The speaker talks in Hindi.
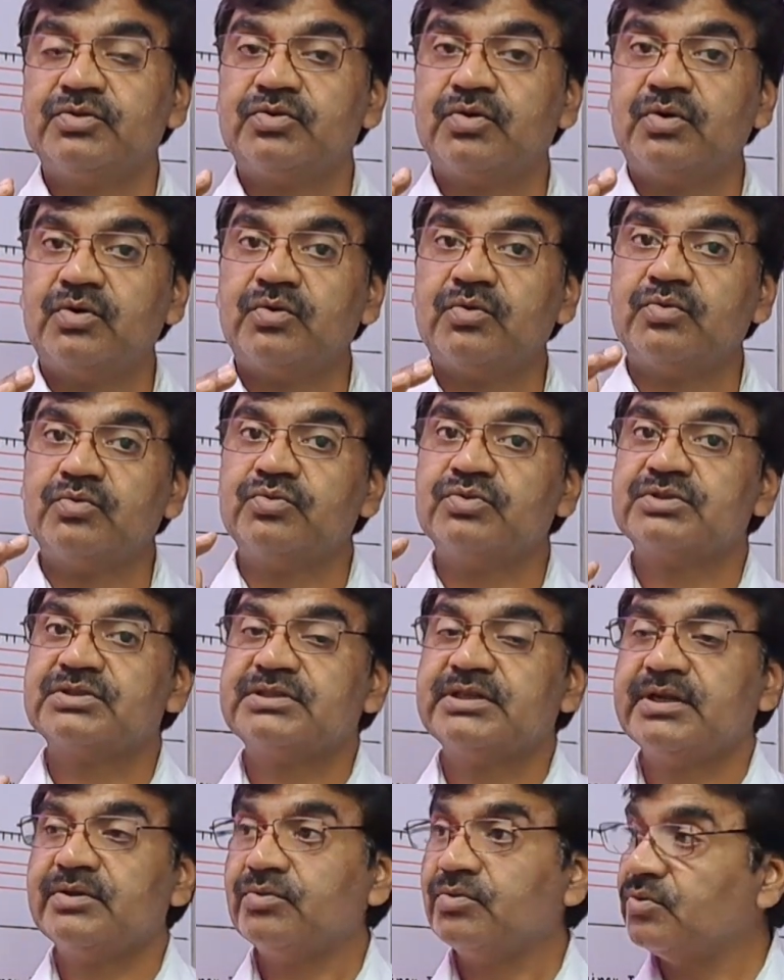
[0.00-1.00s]
तो
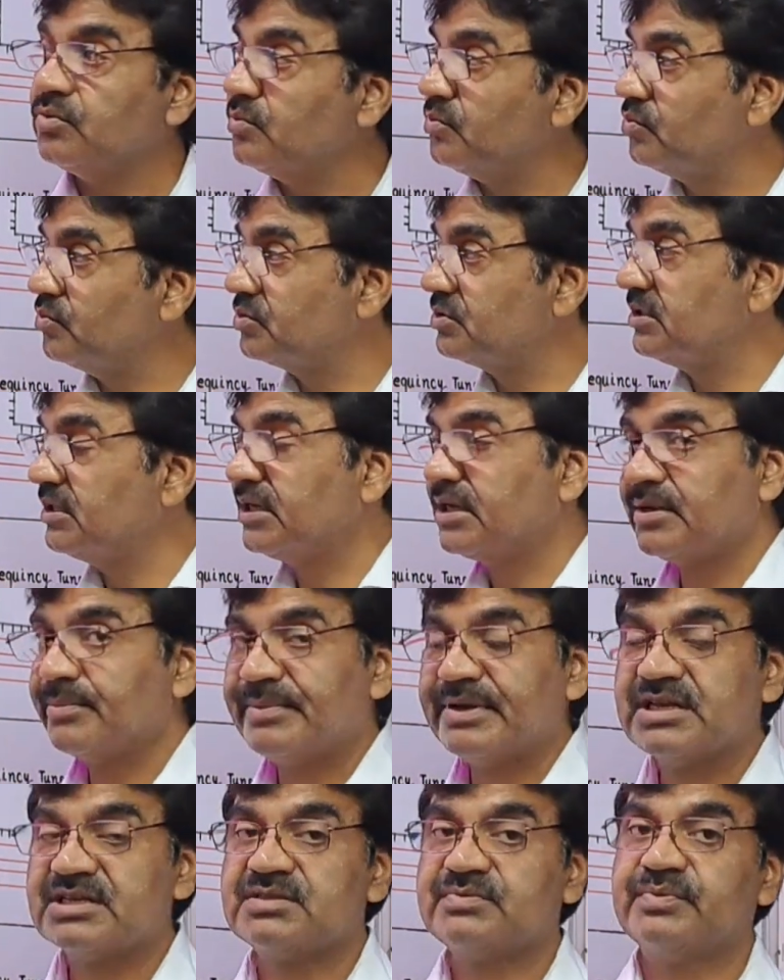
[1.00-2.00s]
उससे वो उसी के
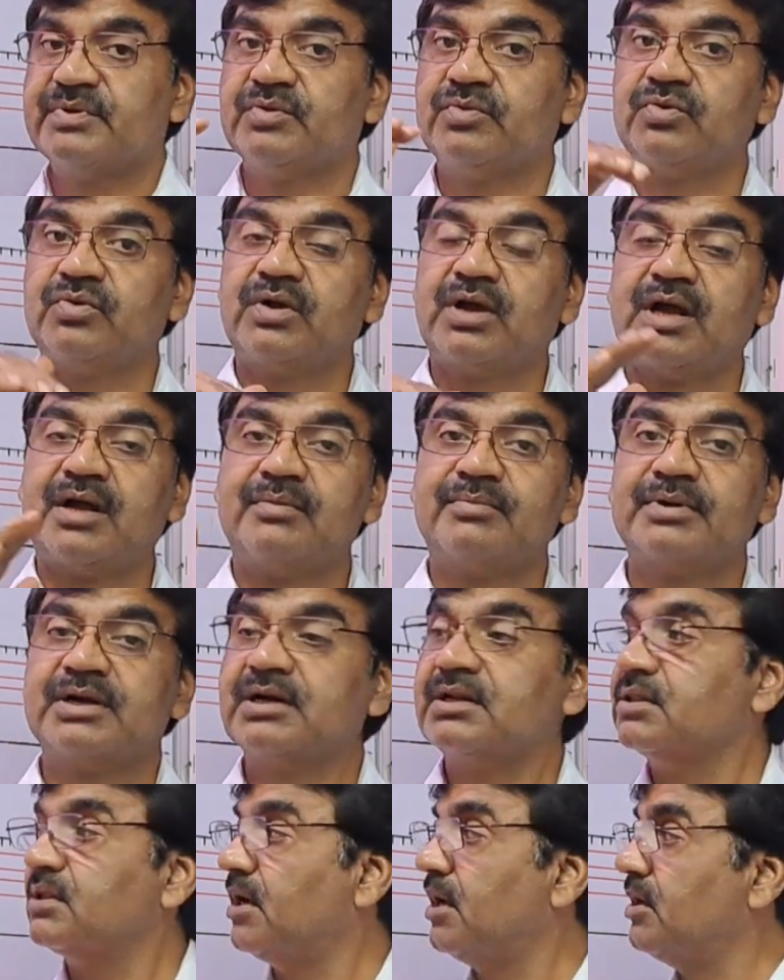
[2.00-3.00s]
बेस पे वो काम
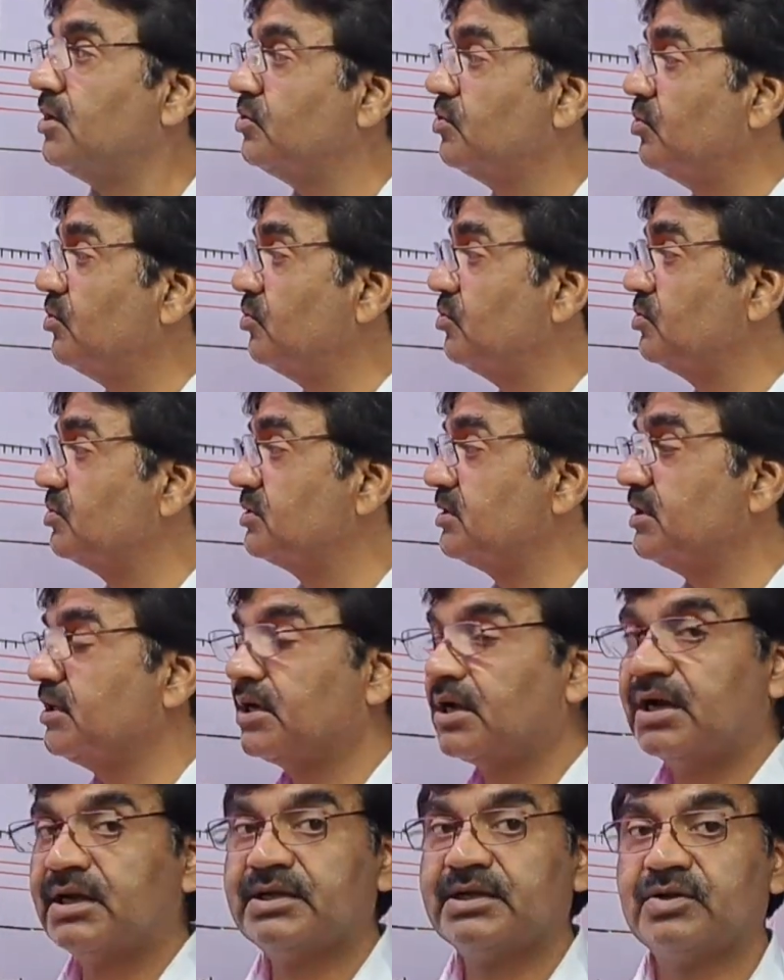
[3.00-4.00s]
करता है तो उसी
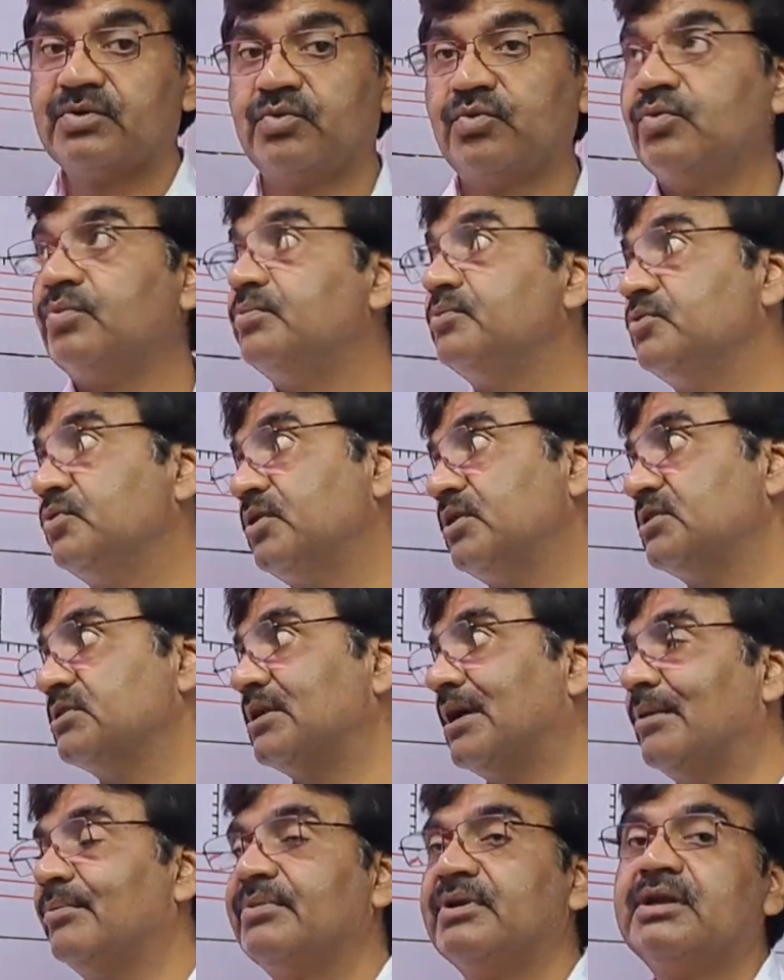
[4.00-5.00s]
का ये रूप जो है
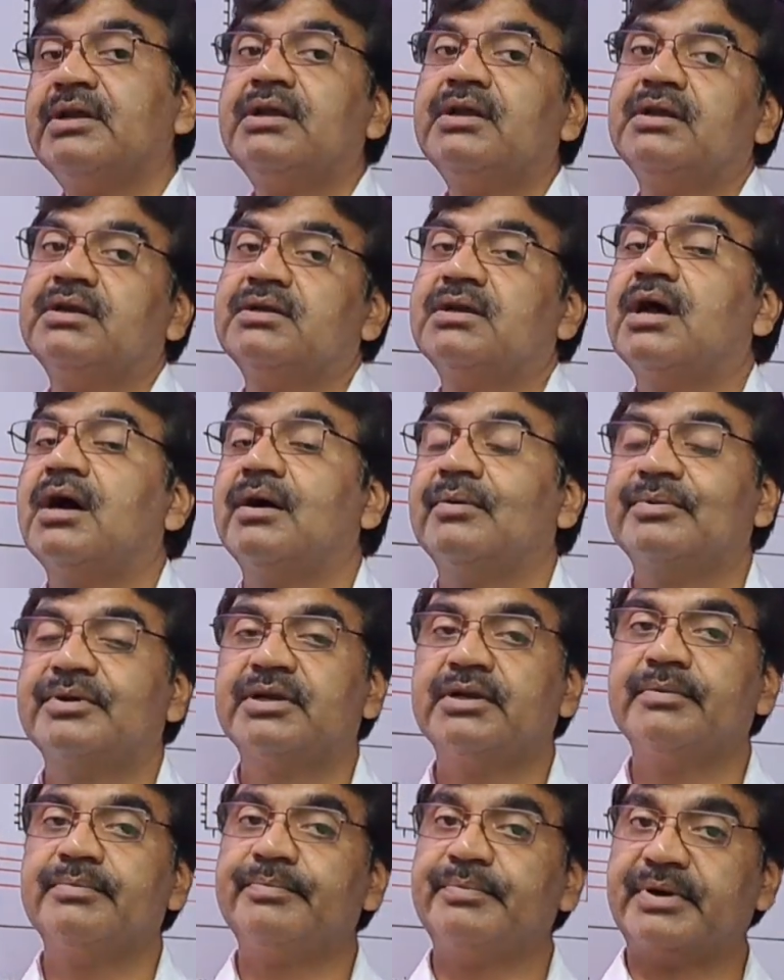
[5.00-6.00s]
सामने
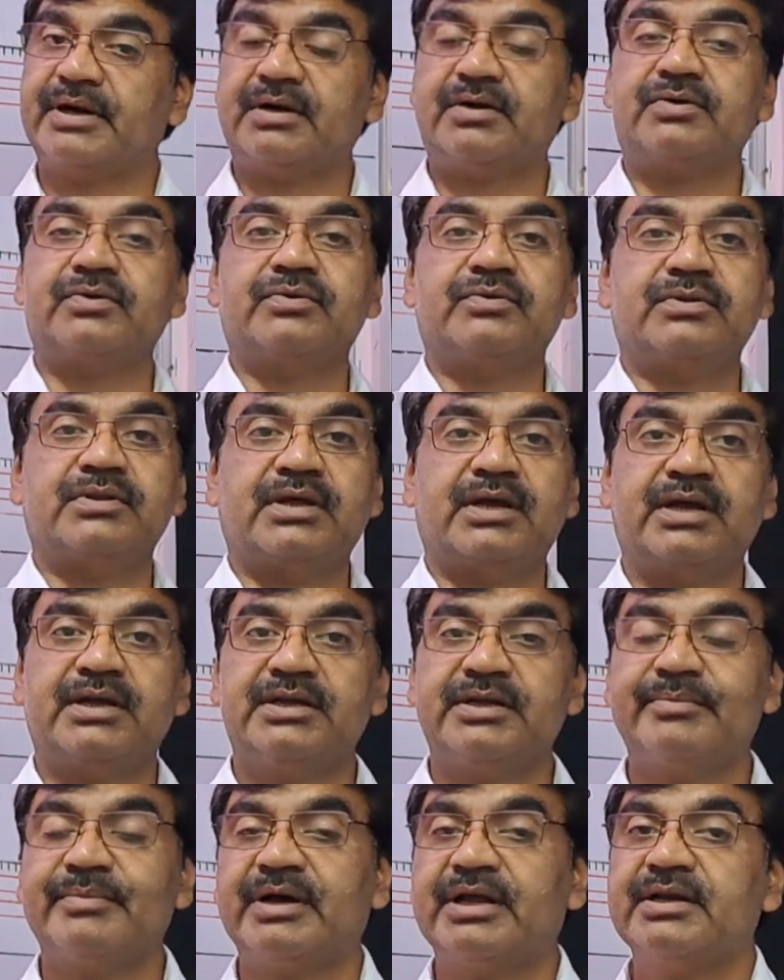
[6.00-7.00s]
आपके प्रकट होता
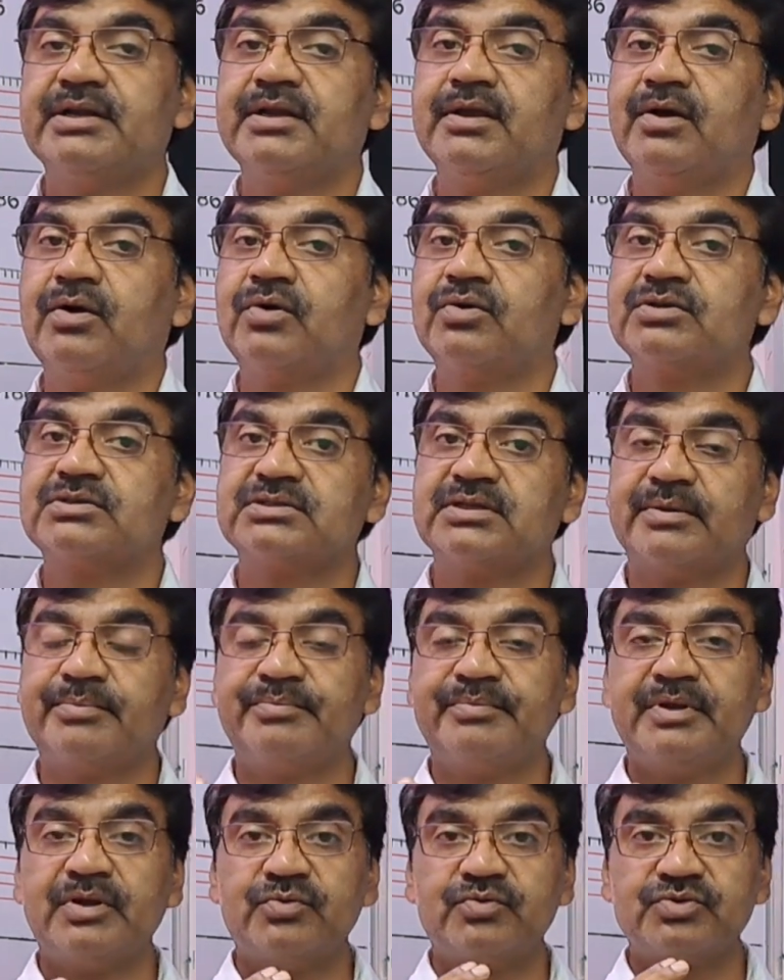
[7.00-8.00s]
है ये मानिए और
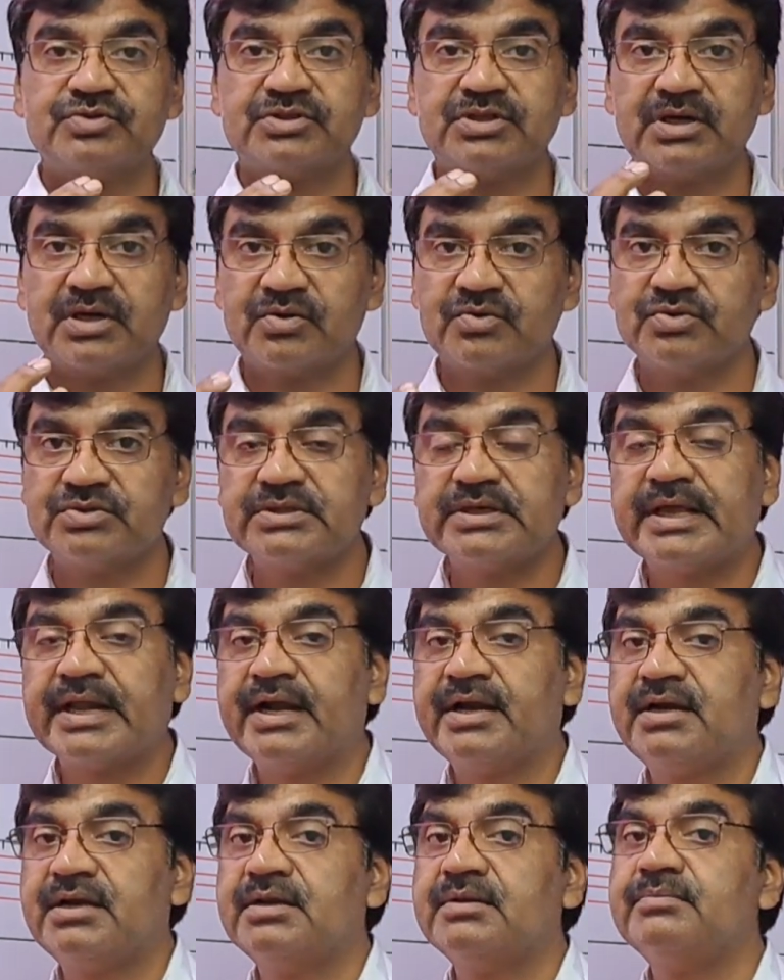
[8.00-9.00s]
सब में कुछ ना कुछ
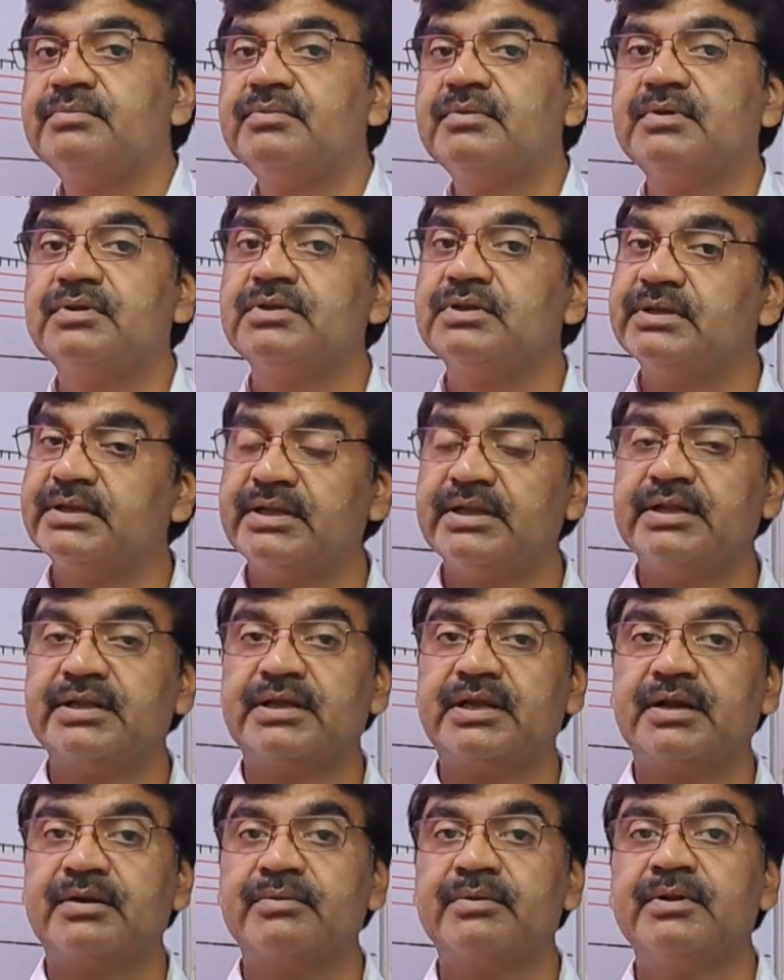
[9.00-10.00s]
क्रिएटिव
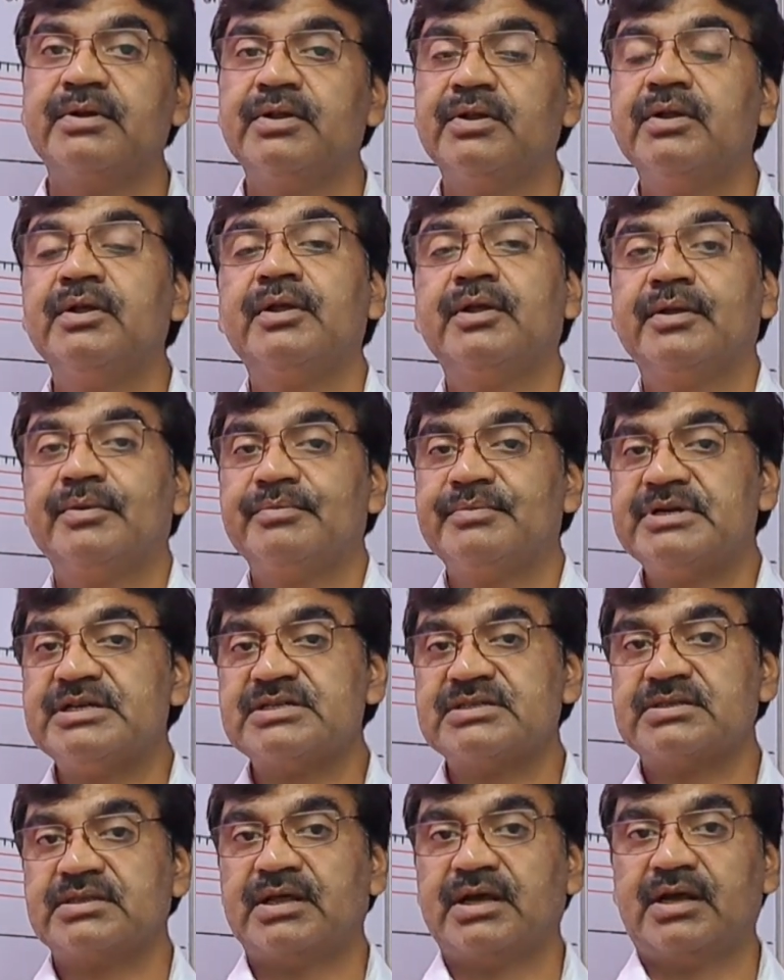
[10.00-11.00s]
देकर
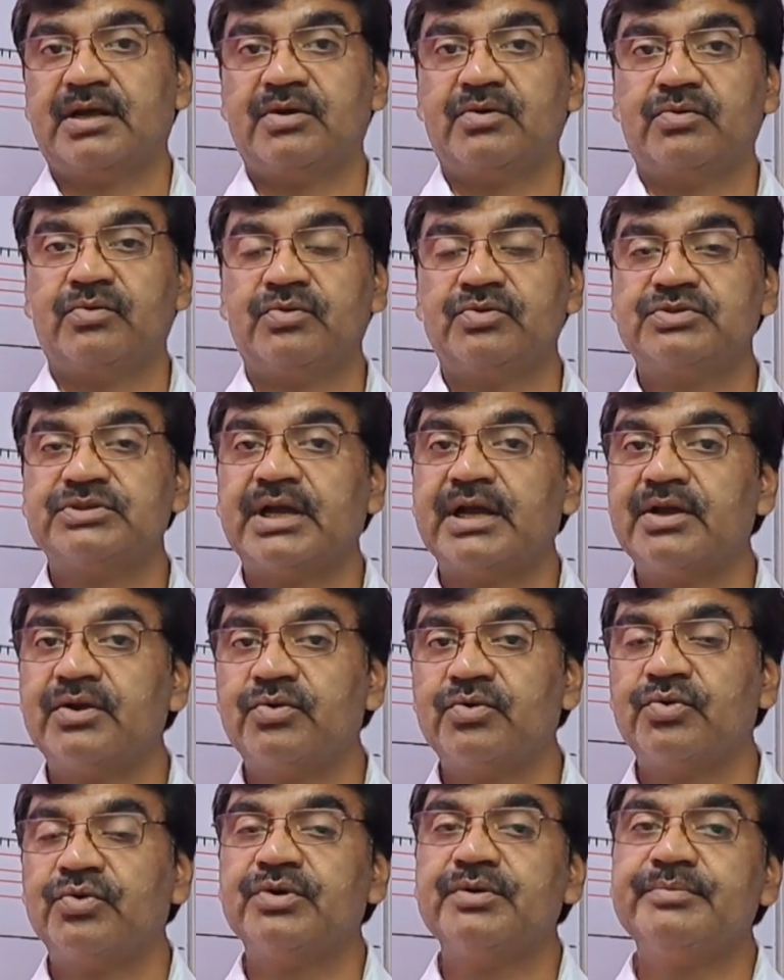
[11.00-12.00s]
भेजता है वो चाहे
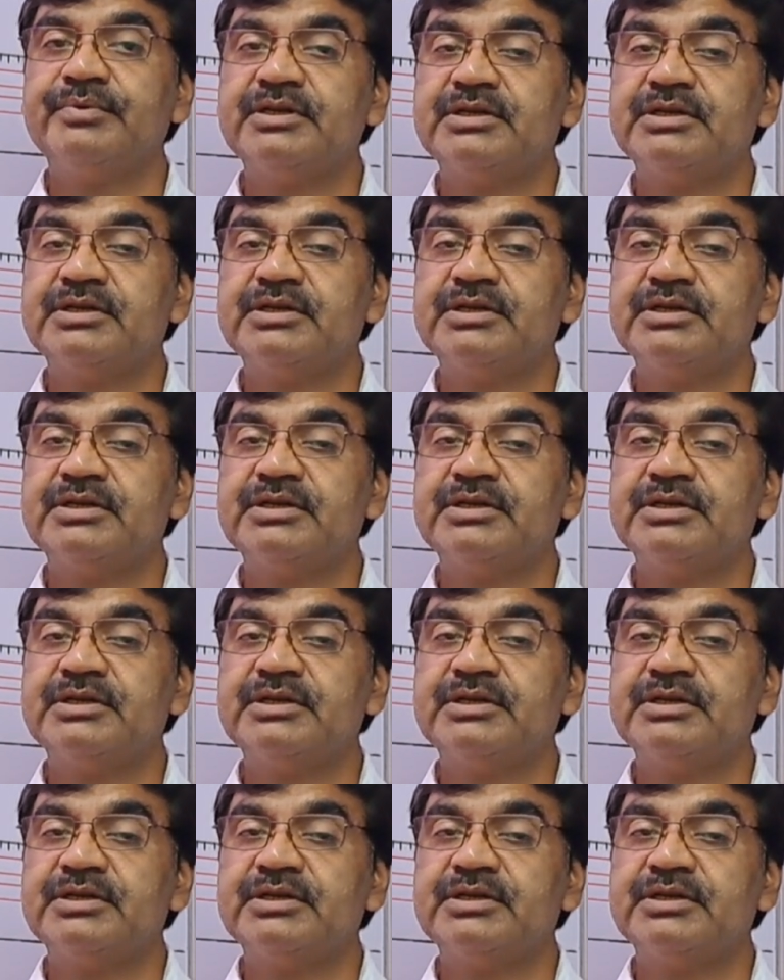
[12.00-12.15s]
कोई